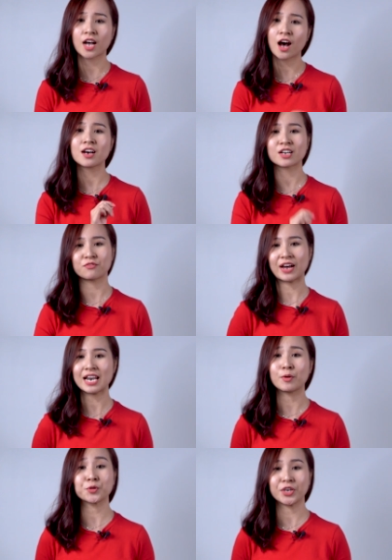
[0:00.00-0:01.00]
có không phải
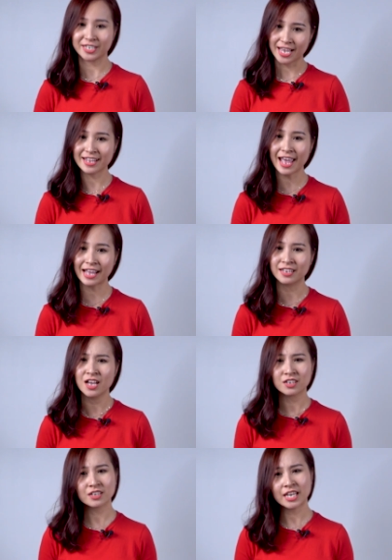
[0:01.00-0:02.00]
là một chuyện dễ dàng.
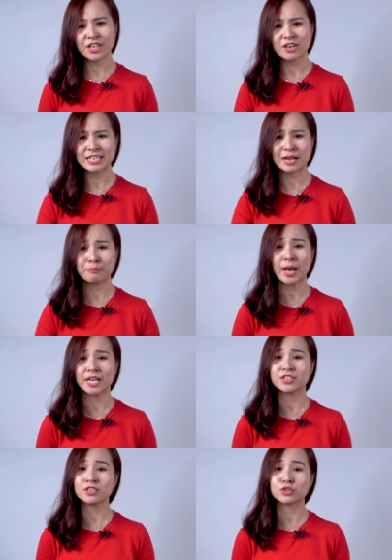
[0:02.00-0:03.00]
Có thể cho rằng
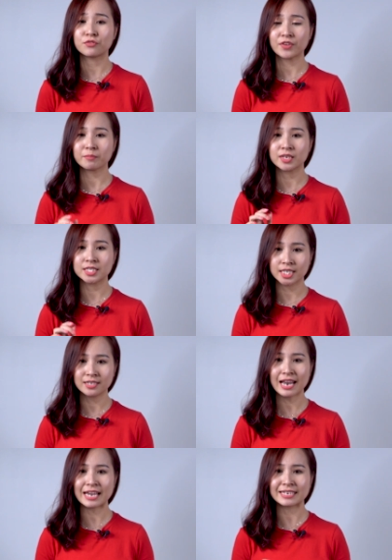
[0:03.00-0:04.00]
bản chất của phát minh
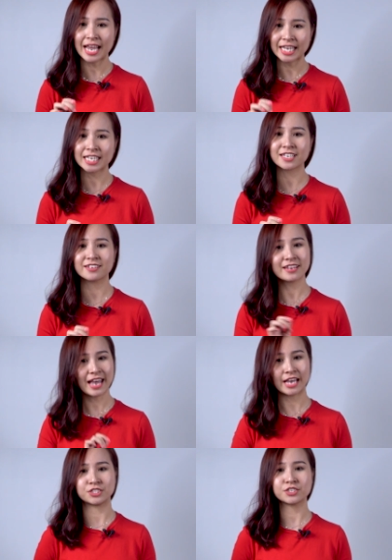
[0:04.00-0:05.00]
chính là đẩy các giới
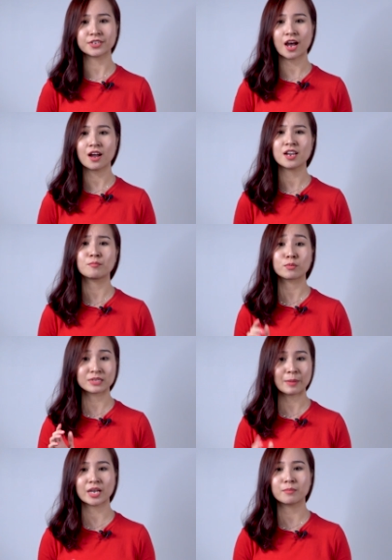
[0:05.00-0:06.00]
hạn trước đó lên một
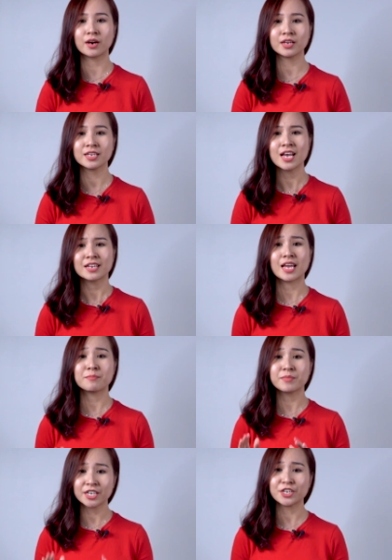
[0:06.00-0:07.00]
tầm cao mới để
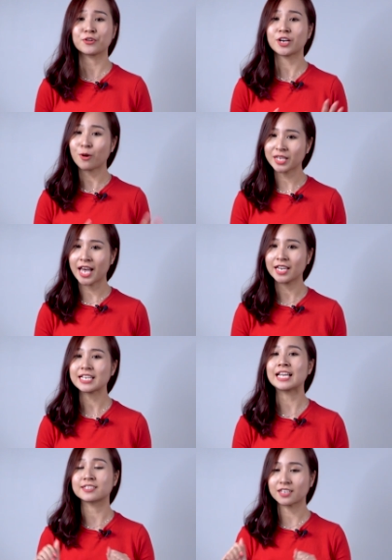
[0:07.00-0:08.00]
biến điều không thể
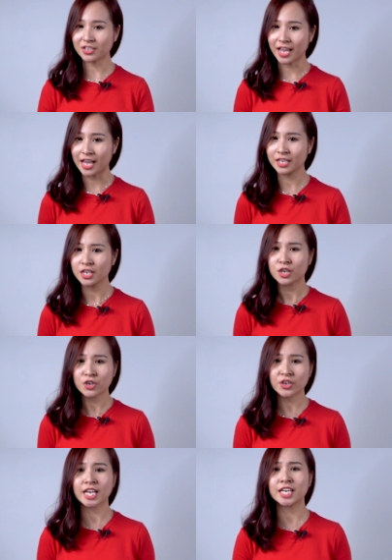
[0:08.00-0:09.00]
thành có thể.
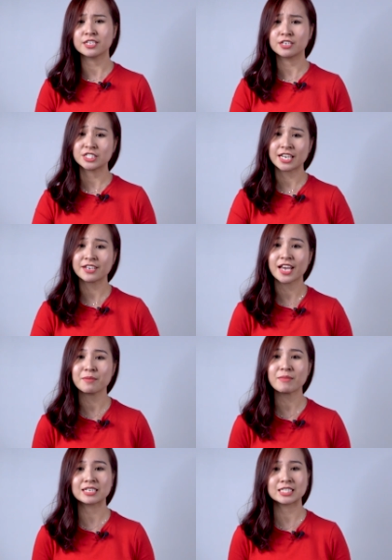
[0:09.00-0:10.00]
Đôi khi những sáng chế
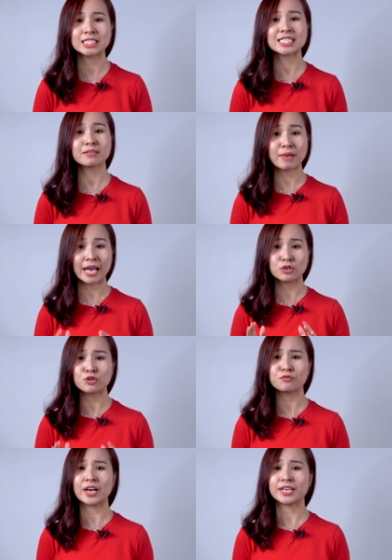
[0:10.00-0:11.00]
mang tính cách mạng
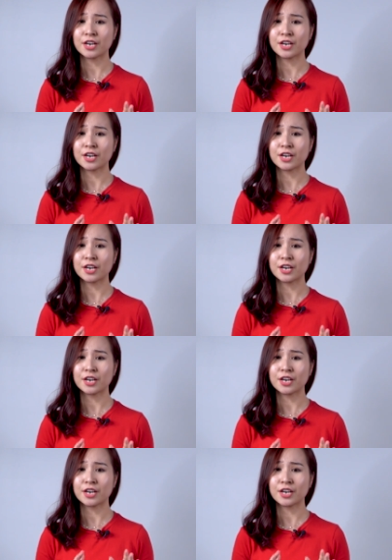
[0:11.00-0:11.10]
luôn phải